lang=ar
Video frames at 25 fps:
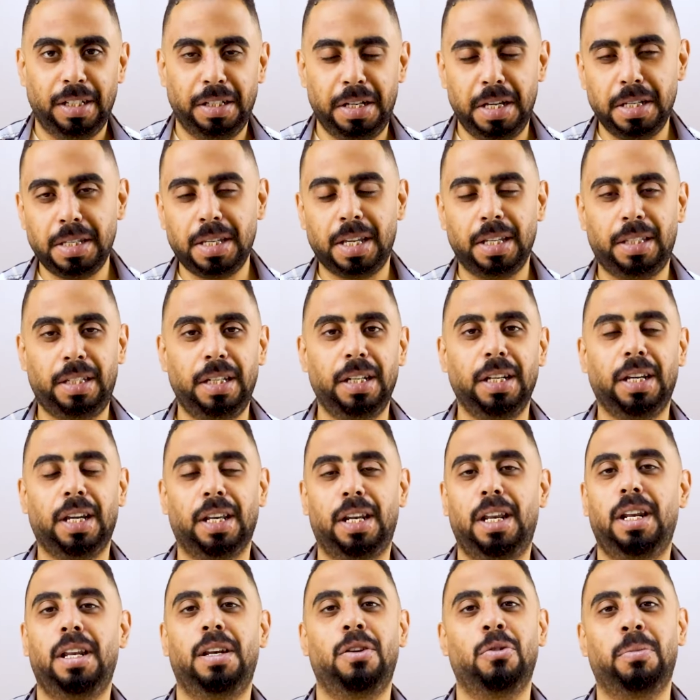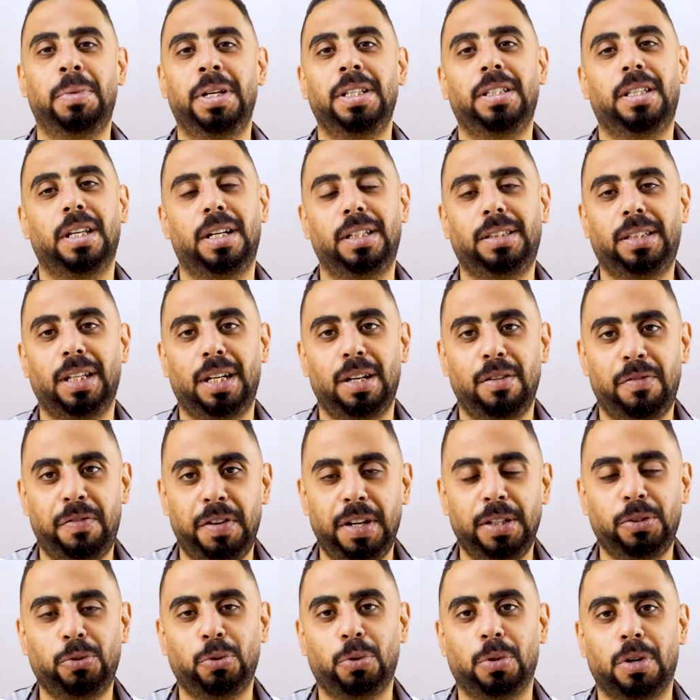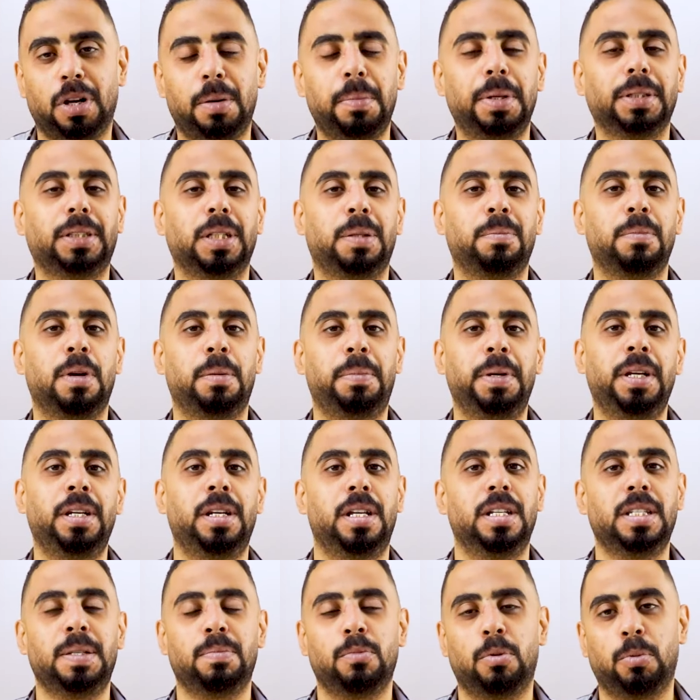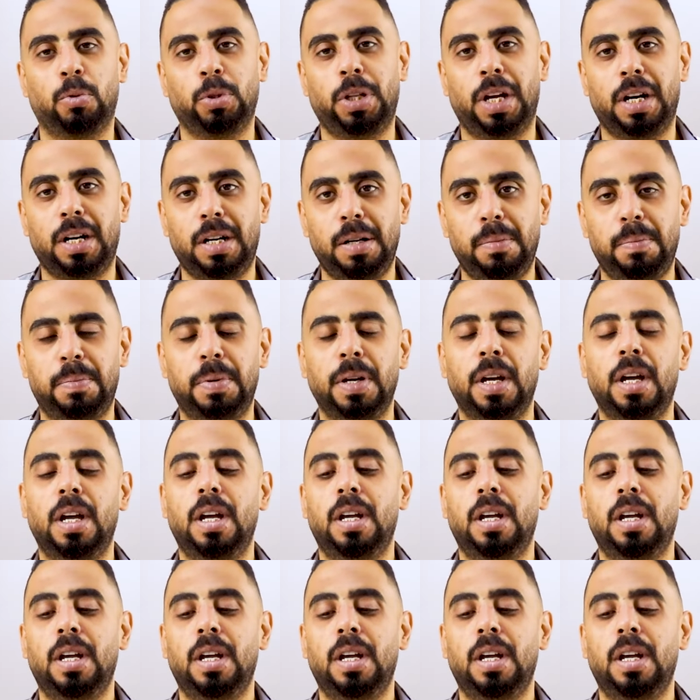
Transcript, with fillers: ناس كتير خلال اليومين ثلاثة اللي فاتوا ربطت ما بين اسم مدرب